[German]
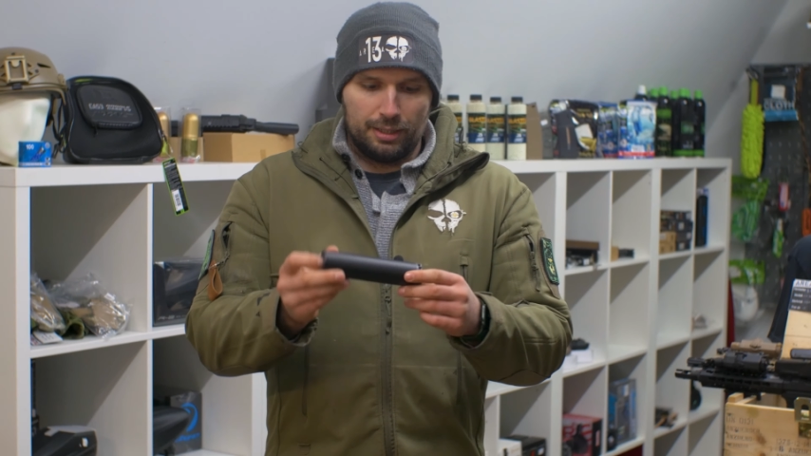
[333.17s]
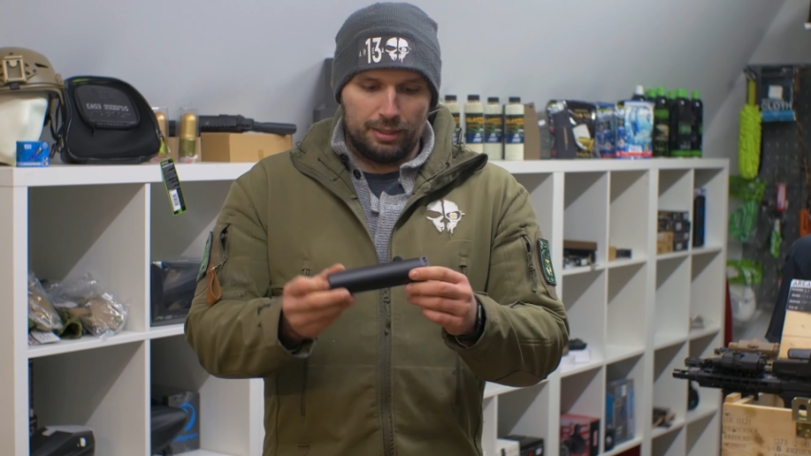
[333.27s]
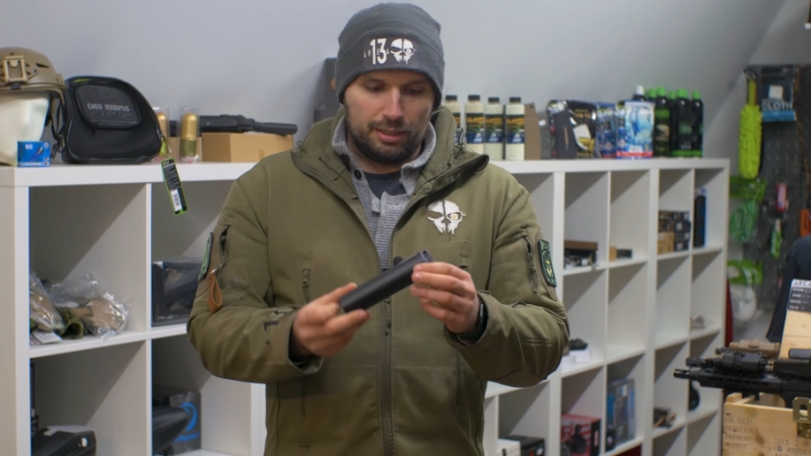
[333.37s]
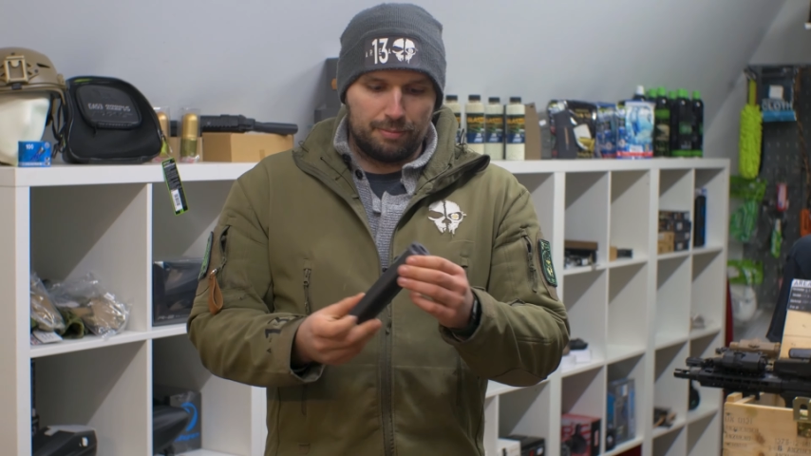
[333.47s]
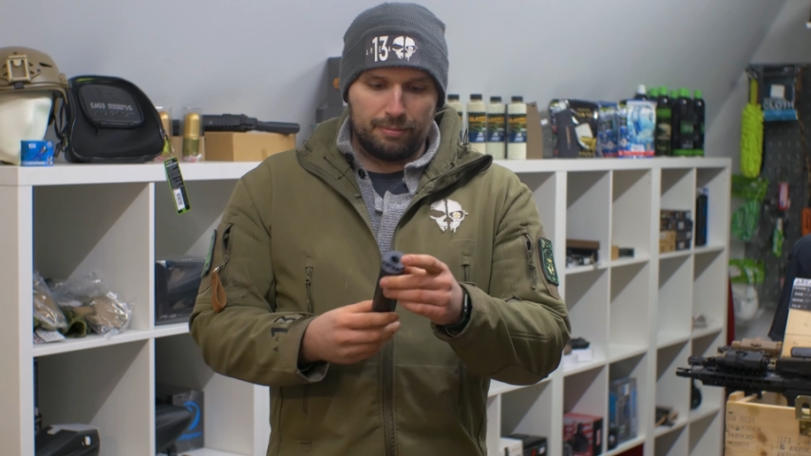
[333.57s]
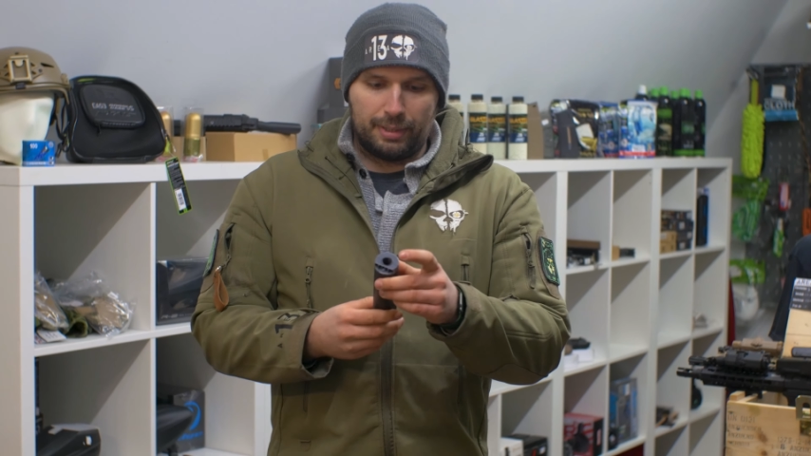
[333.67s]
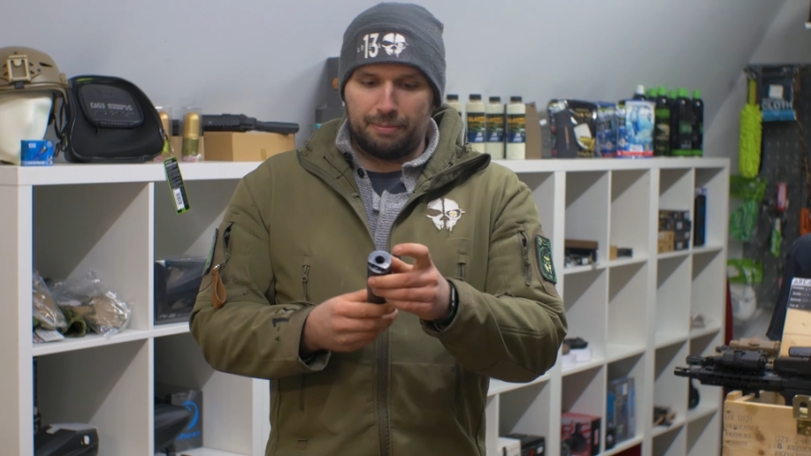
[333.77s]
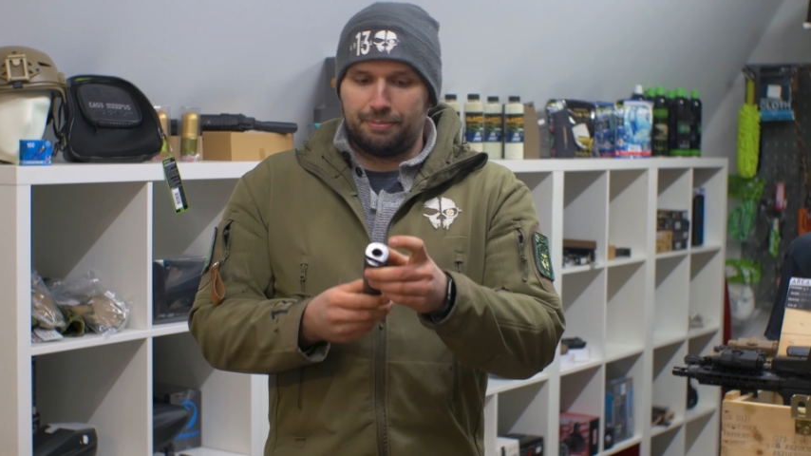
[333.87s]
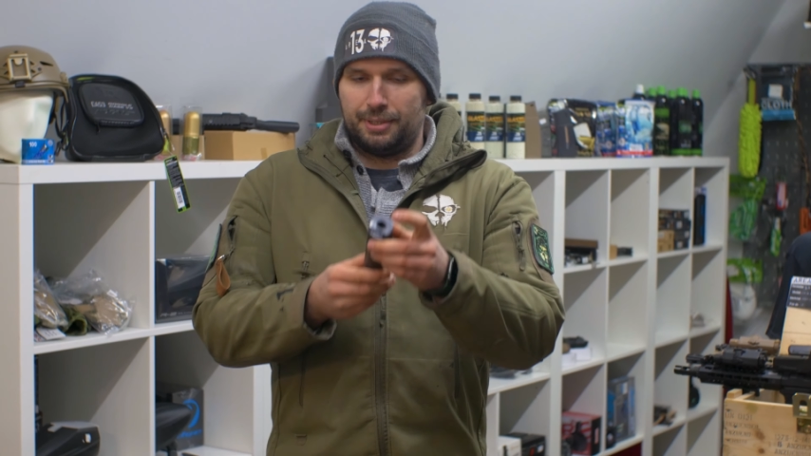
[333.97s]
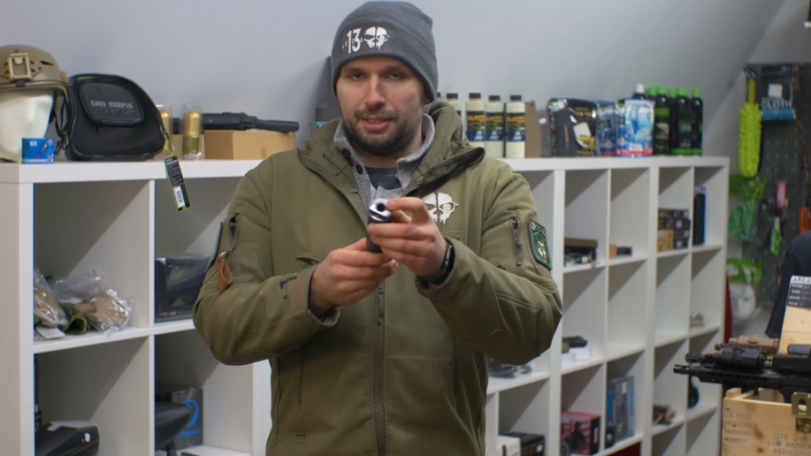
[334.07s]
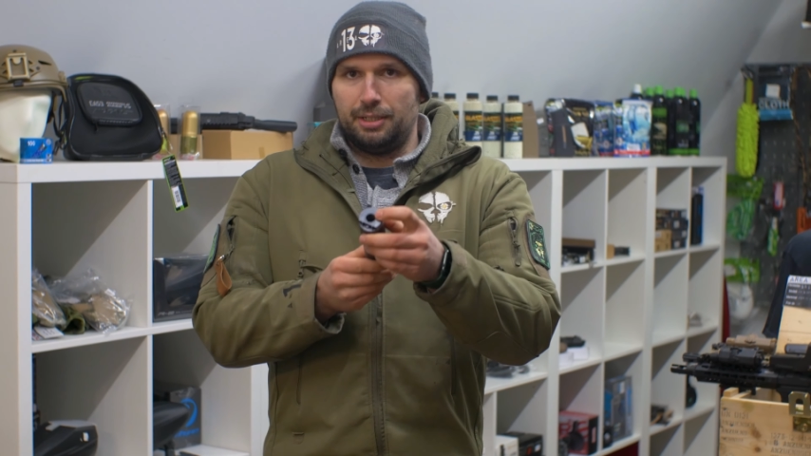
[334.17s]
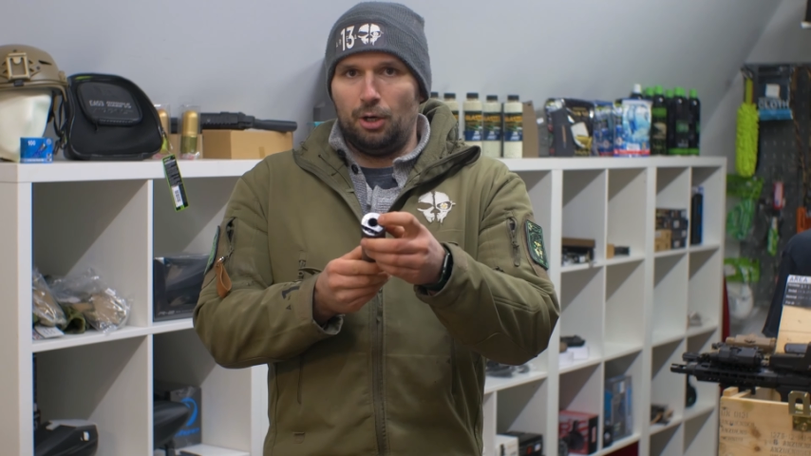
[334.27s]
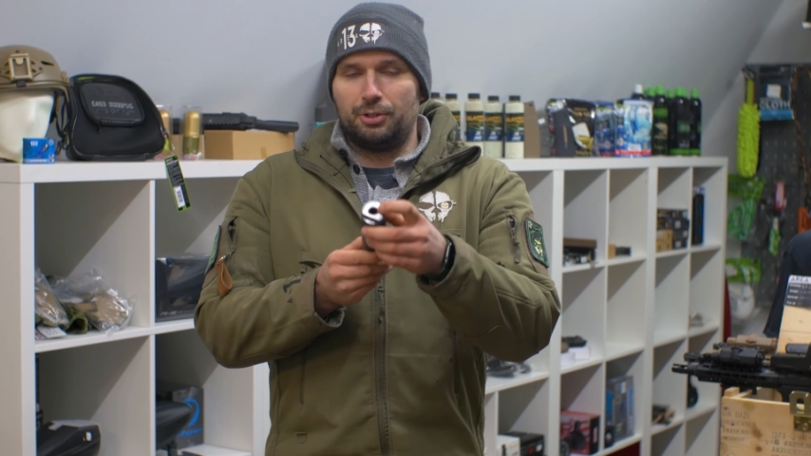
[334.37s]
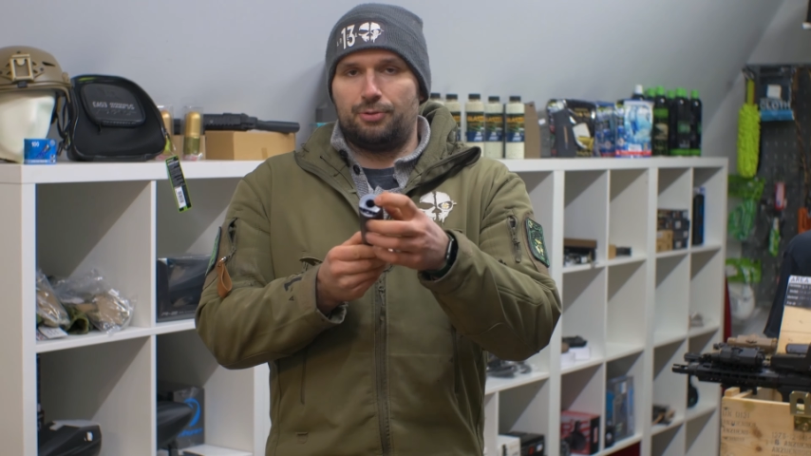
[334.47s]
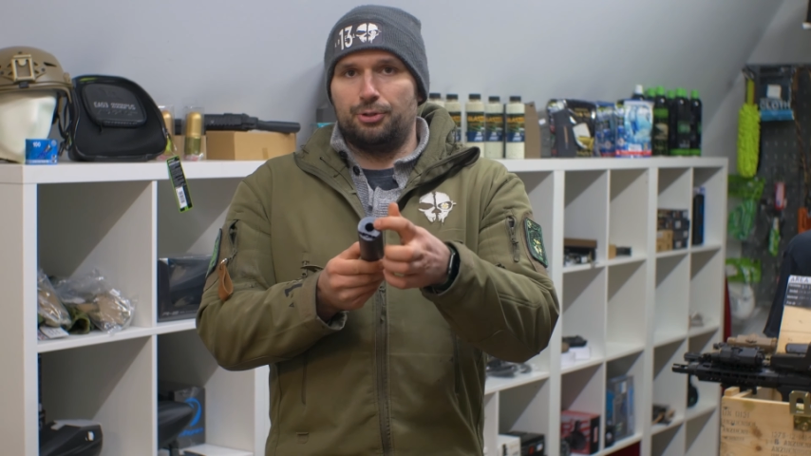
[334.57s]
Ähm, hat hinten
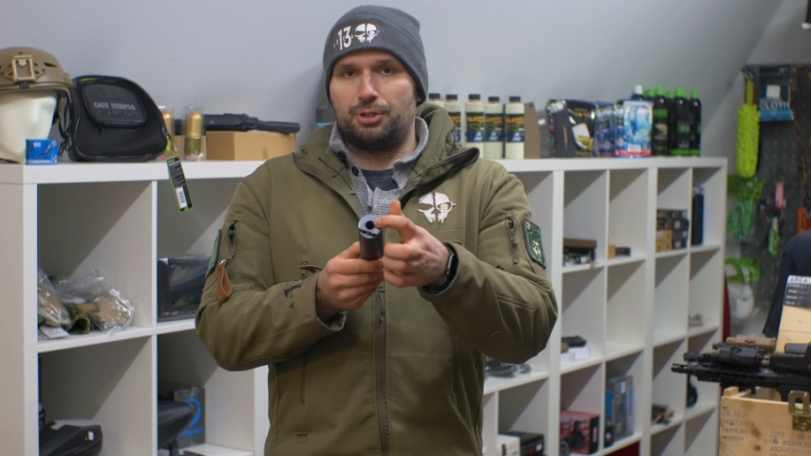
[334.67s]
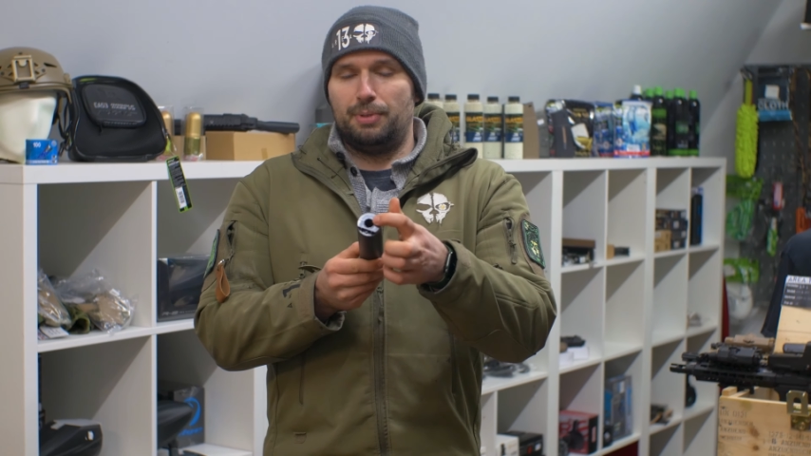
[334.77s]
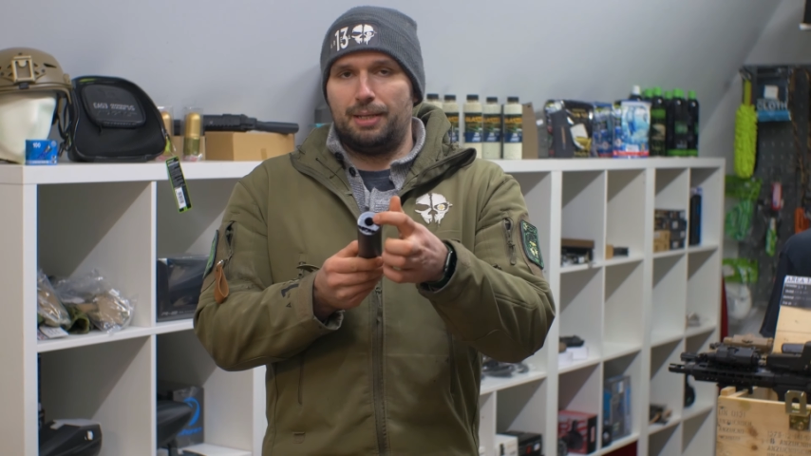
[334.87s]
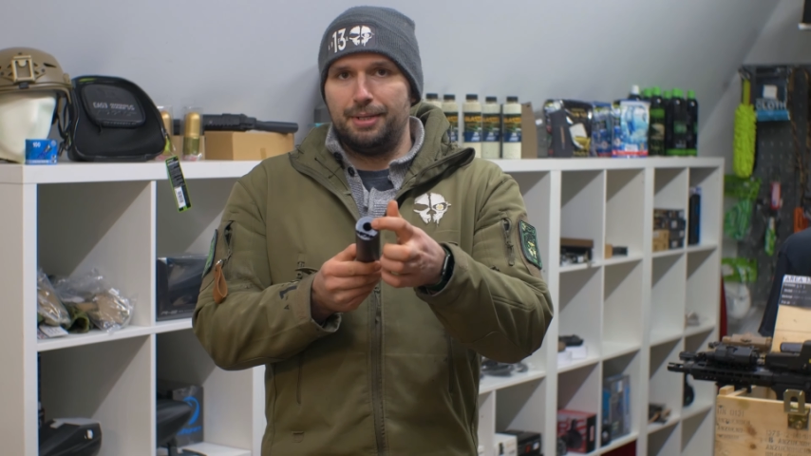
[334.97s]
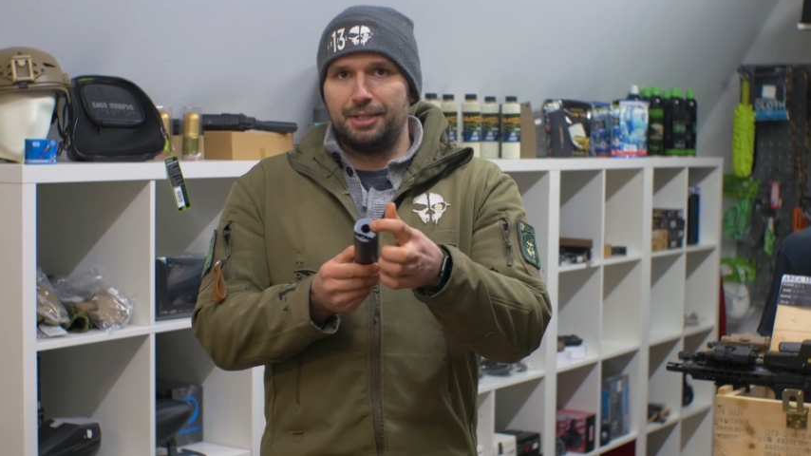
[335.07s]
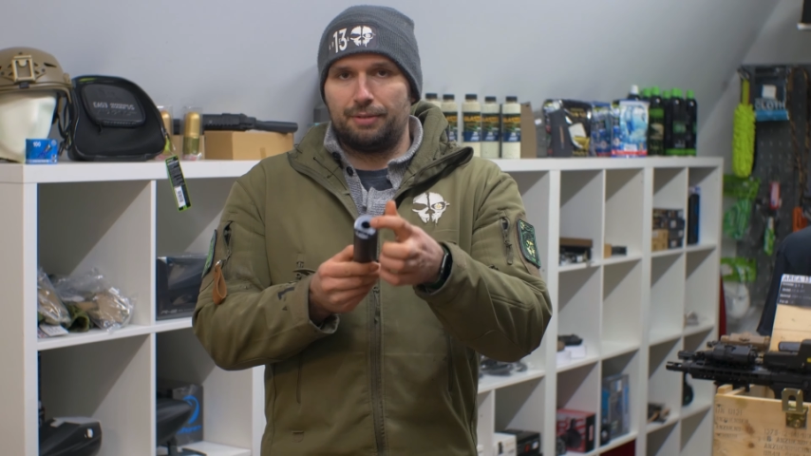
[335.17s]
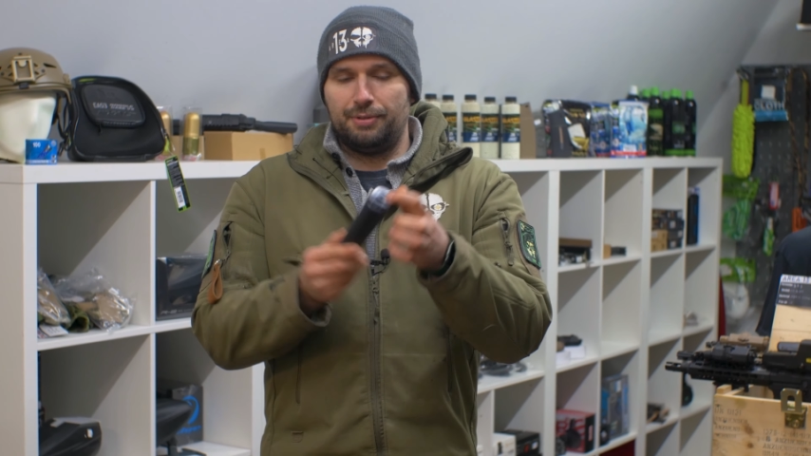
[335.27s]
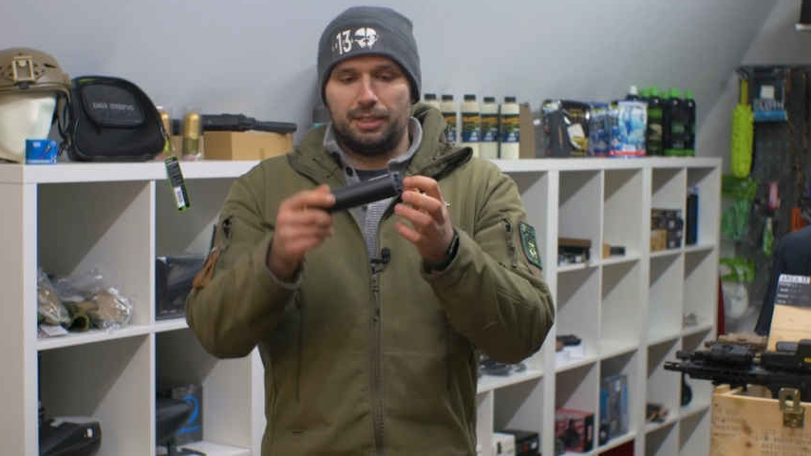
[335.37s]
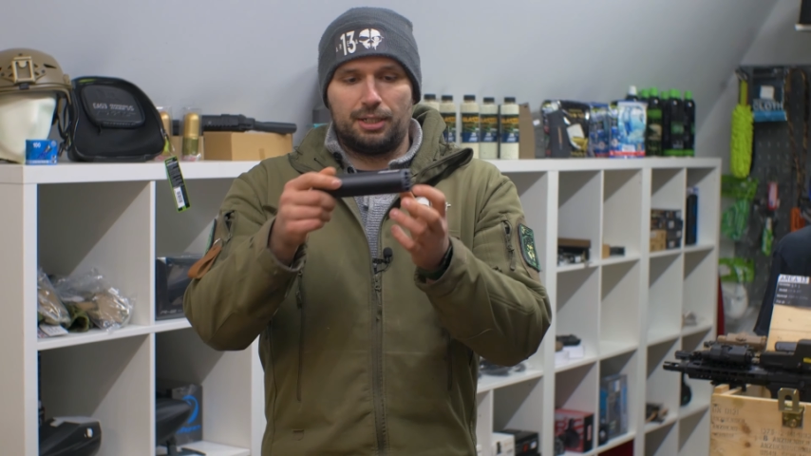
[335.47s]
auch das 14 mm Gewinde,